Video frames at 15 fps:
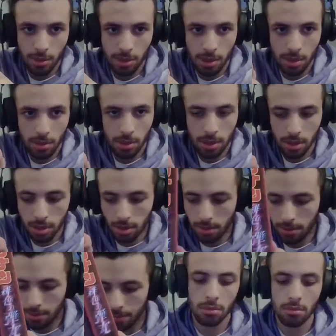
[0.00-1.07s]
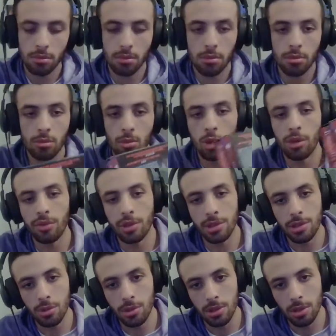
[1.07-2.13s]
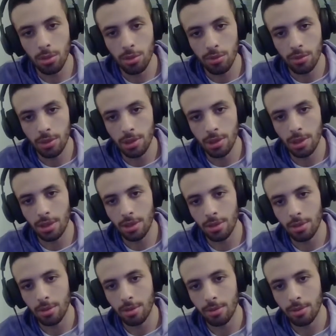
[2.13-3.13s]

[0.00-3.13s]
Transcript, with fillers: ok, ok. Ouais, enfin, c'est aussi devant et derrière.